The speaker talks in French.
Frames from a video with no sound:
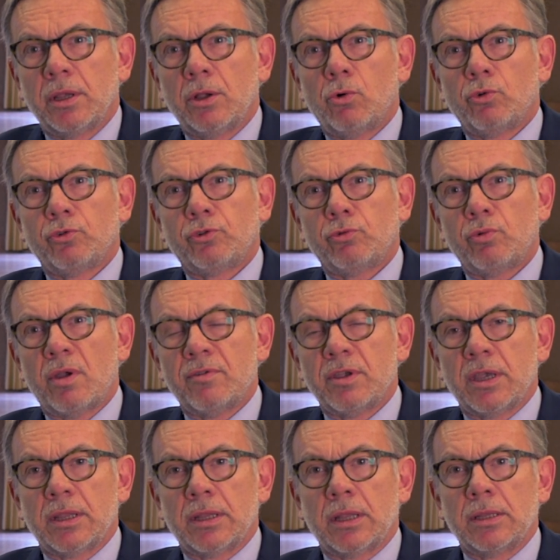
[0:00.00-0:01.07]
est construite
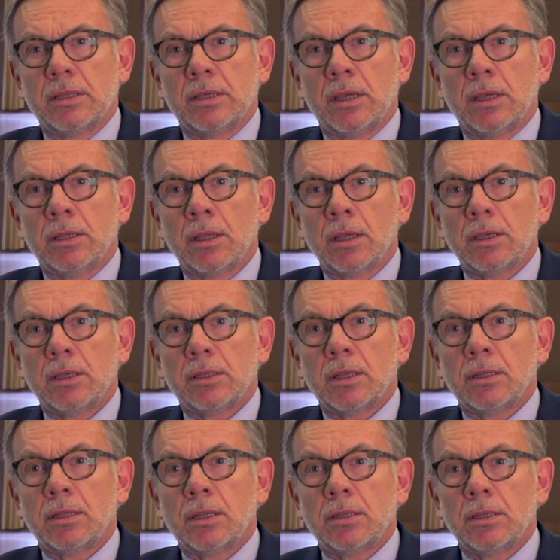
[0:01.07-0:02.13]
avec un ADN qui est
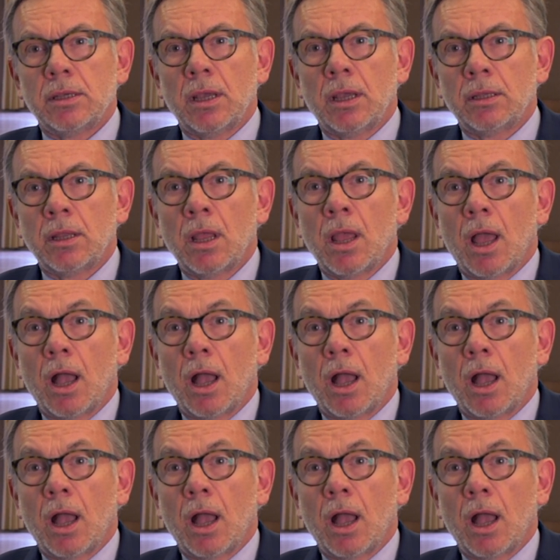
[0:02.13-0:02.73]
un ADN,